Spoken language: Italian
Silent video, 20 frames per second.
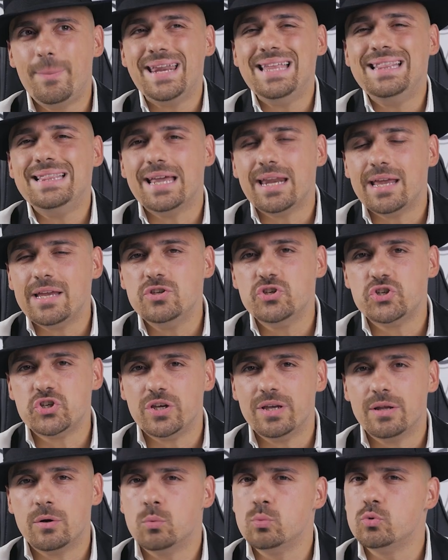prendere in
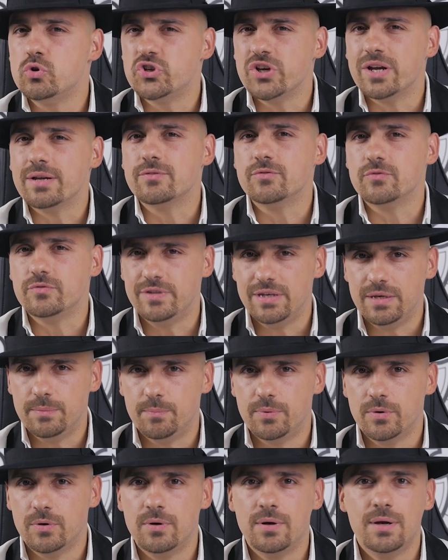giro un certo
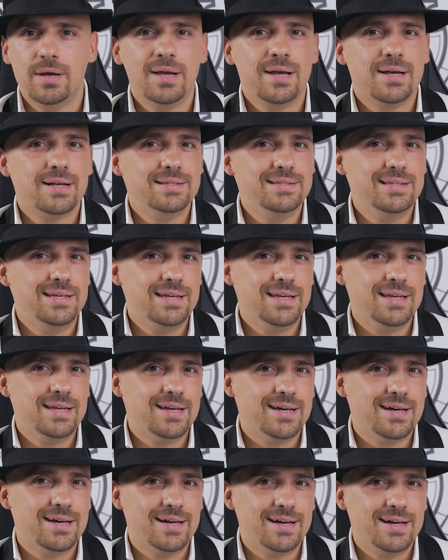tipo
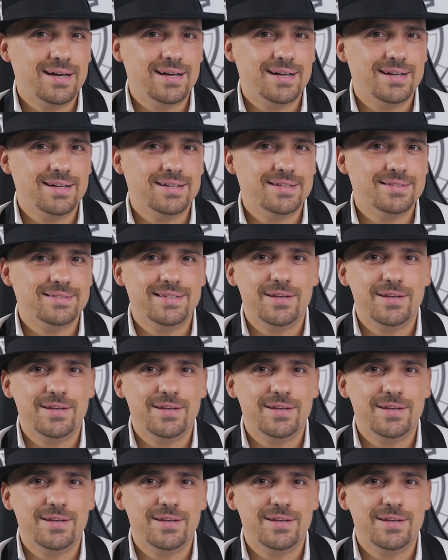di, eh,